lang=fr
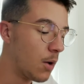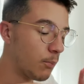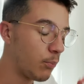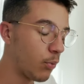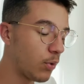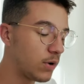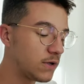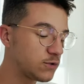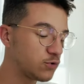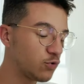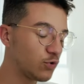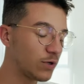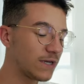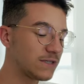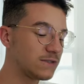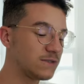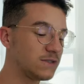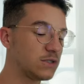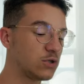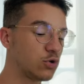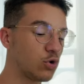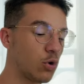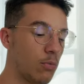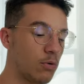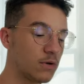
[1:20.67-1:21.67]
Pour les
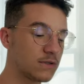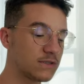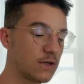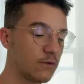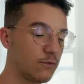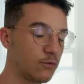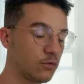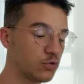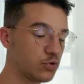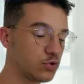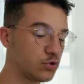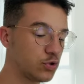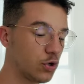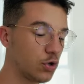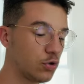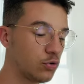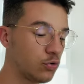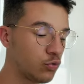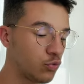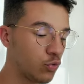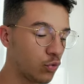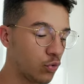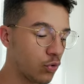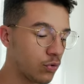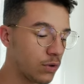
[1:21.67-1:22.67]
stochastiques, comment ça fonctionne
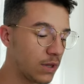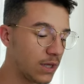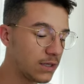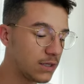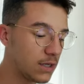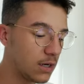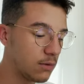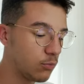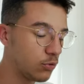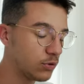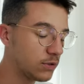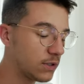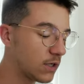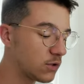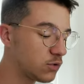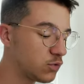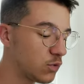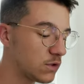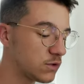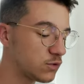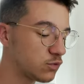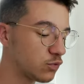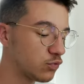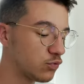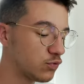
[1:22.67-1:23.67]
donc on a également une
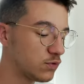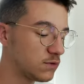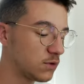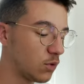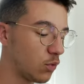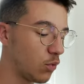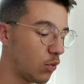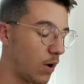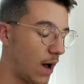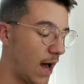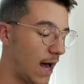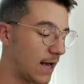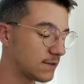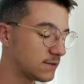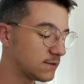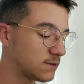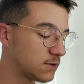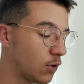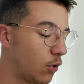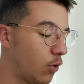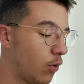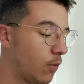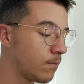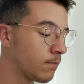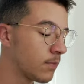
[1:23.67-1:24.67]
graduation de 0 à
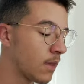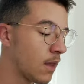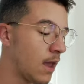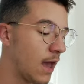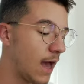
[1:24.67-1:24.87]
100